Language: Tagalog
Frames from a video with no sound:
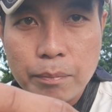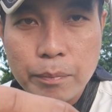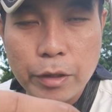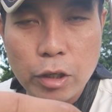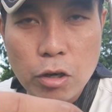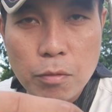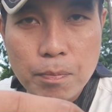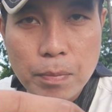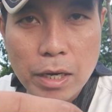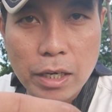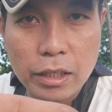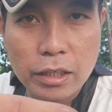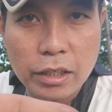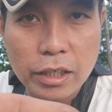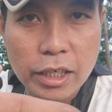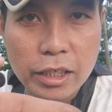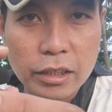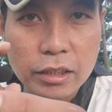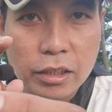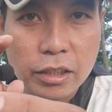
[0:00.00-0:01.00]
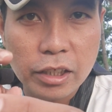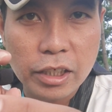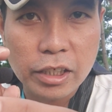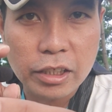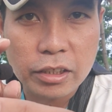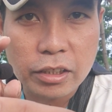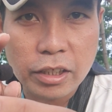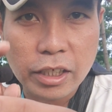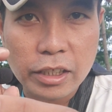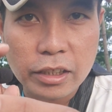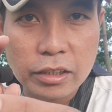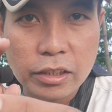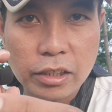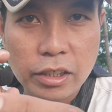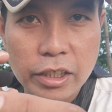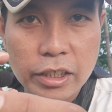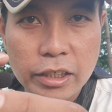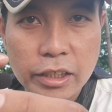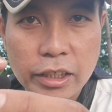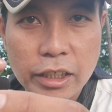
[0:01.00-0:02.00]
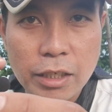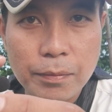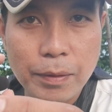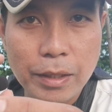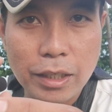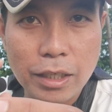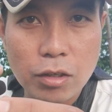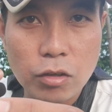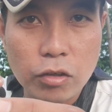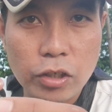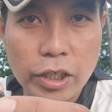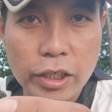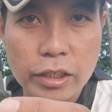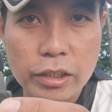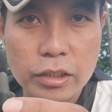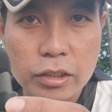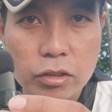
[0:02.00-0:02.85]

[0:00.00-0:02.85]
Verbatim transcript: Pero pag red, green, red, green, hindi pa nakakonect.